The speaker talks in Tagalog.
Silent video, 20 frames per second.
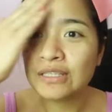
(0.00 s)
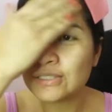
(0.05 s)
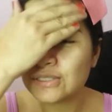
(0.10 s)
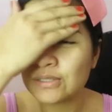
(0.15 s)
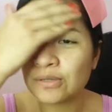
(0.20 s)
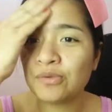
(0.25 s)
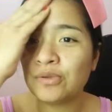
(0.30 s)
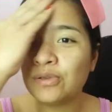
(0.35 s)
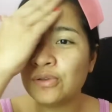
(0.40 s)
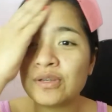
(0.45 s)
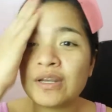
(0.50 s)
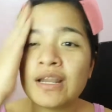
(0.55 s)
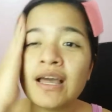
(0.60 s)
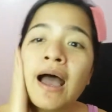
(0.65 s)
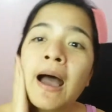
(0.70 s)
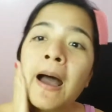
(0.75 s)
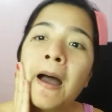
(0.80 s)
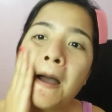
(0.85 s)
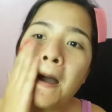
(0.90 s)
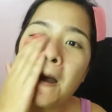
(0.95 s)
So, yun
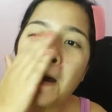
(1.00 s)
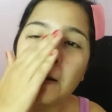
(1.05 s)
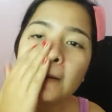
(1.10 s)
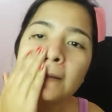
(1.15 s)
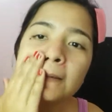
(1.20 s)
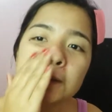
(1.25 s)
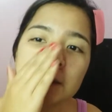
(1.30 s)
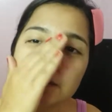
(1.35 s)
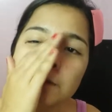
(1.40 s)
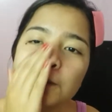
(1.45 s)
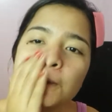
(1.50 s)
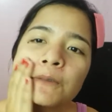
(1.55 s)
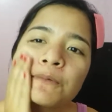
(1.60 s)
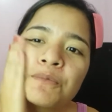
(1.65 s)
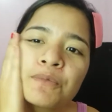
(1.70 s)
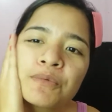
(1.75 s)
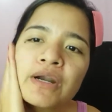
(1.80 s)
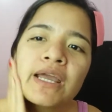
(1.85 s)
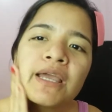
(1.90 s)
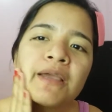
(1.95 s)
na. So,
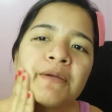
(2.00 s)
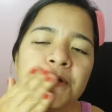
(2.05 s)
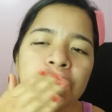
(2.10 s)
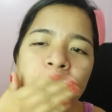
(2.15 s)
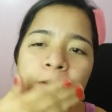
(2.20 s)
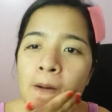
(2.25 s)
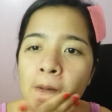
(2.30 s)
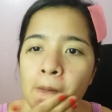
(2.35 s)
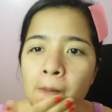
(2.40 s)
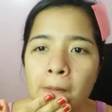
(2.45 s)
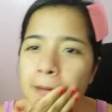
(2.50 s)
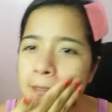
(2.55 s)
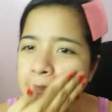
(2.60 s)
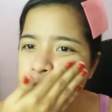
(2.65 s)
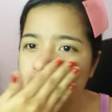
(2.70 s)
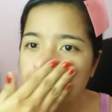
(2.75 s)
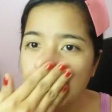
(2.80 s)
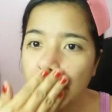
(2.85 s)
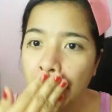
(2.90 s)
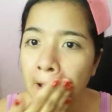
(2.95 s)
nag-primer ako
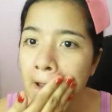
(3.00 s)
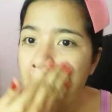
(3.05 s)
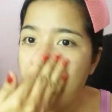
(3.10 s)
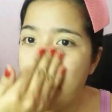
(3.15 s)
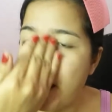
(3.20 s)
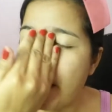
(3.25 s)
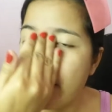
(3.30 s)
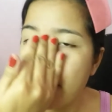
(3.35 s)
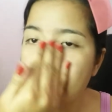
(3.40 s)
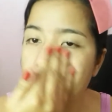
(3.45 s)
kasi nga,